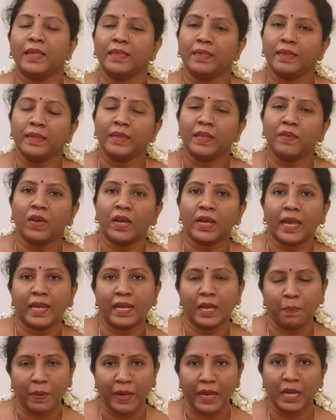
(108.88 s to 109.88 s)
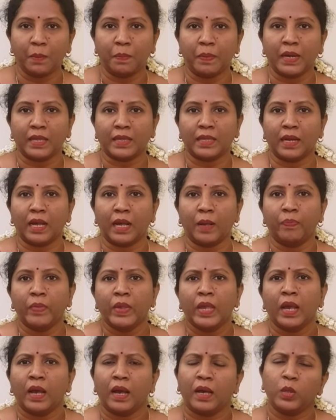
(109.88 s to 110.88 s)
எந்தெந்த வகையில் பயன்படுத்தலாம்
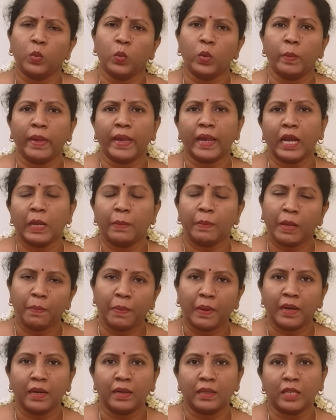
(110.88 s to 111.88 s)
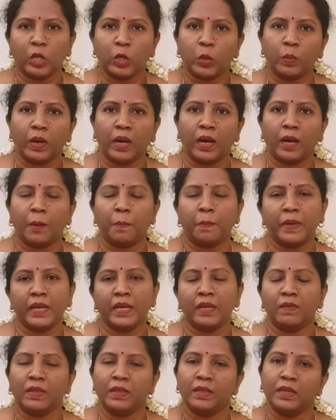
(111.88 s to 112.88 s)
அது உண்மையாலுமே பலன் தருமா
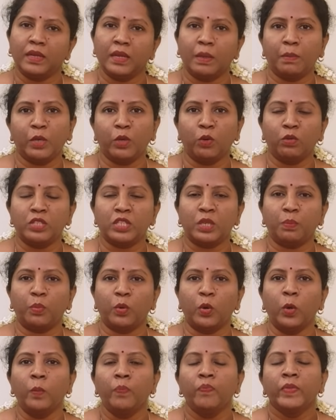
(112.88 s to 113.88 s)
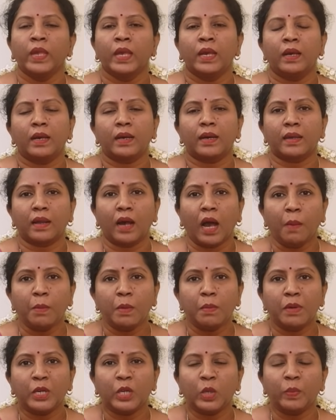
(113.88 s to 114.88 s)
அப்படின்னு வந்து நம்ம யோசிப்போம்
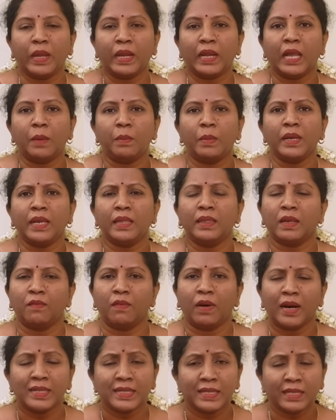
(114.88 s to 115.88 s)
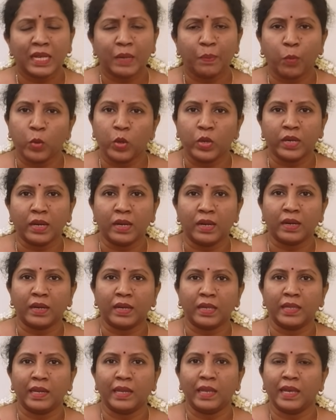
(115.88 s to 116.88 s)
கிராம்பு மட்டும் இல்லாமல் இந்த வாசனை பொருட்கள்
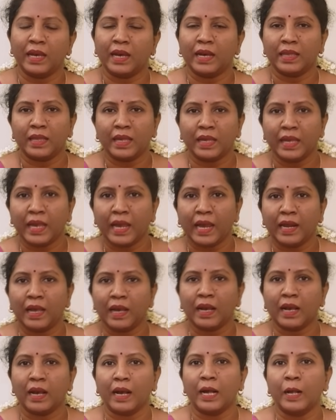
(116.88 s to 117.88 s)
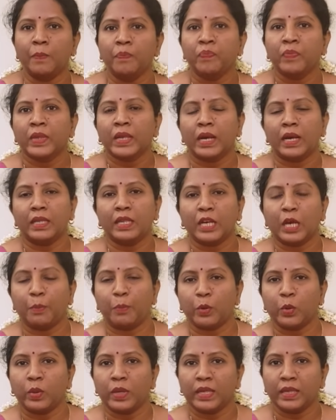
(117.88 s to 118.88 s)
இருக்குது இல்லையா இந்த ஏலக்காய்
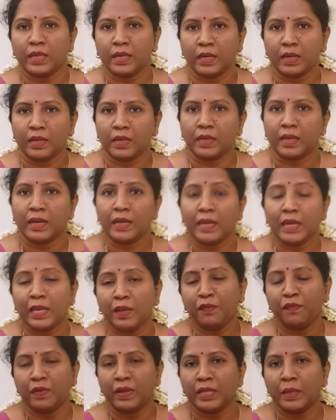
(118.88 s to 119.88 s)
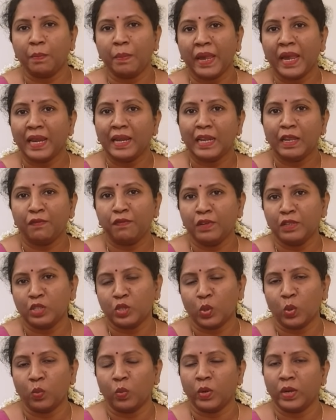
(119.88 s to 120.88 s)
அதுக்கப்புறம் இந்த லீஃப் அந்த பே
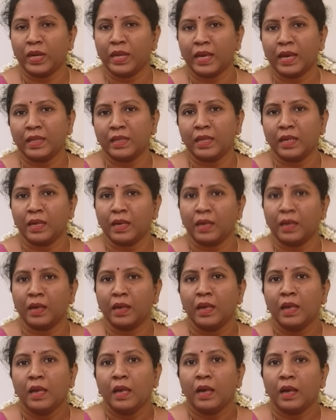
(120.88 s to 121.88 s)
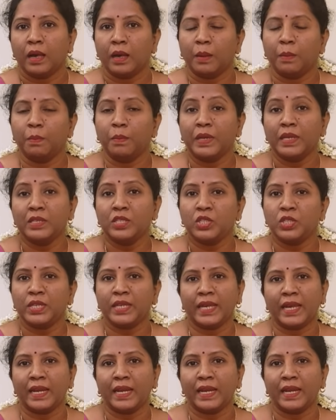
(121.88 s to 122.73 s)
லீஃப்னு சொல்லுவோம் இல்லையா அந்த பிரிஞ்சி